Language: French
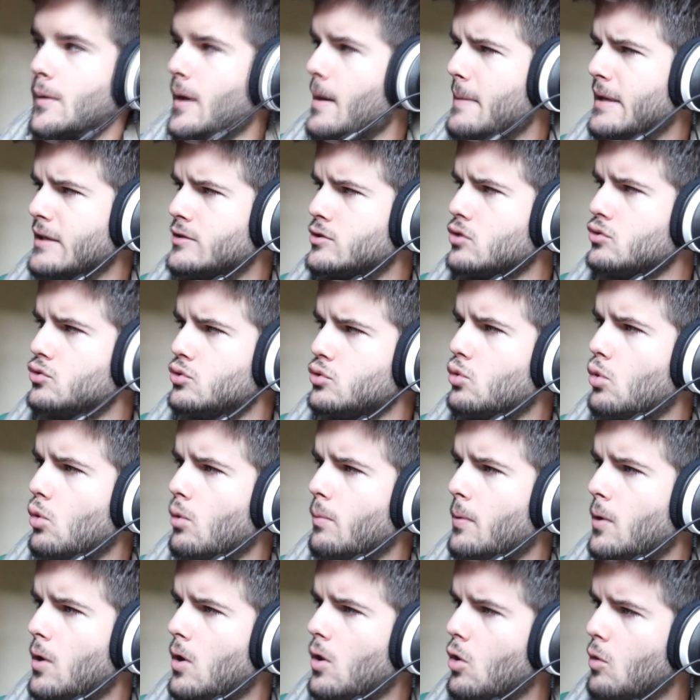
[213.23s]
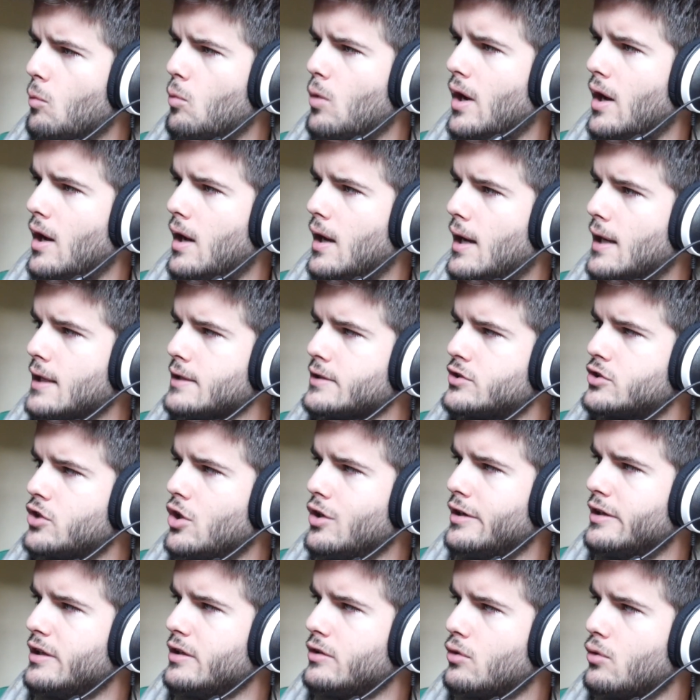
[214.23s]
Ouais, mais est-ce que tu comprends au moins un
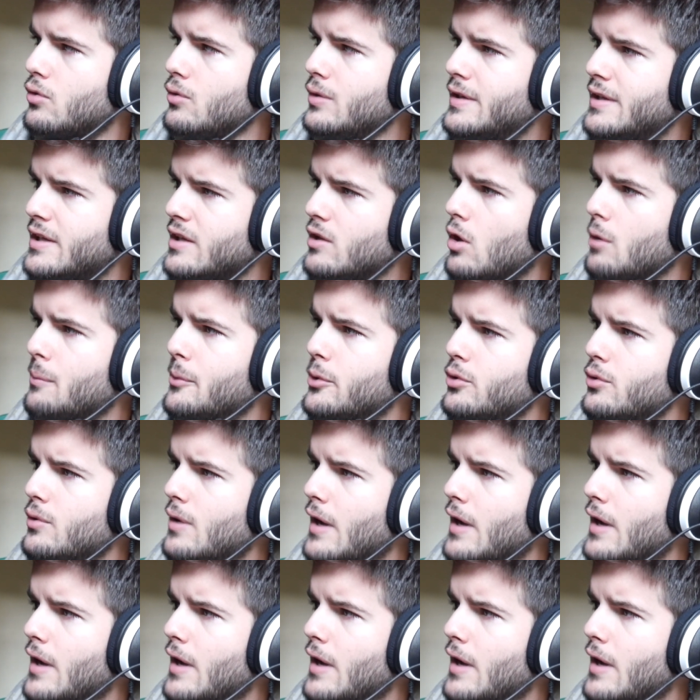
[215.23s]
seul des trucs qui est dans le menu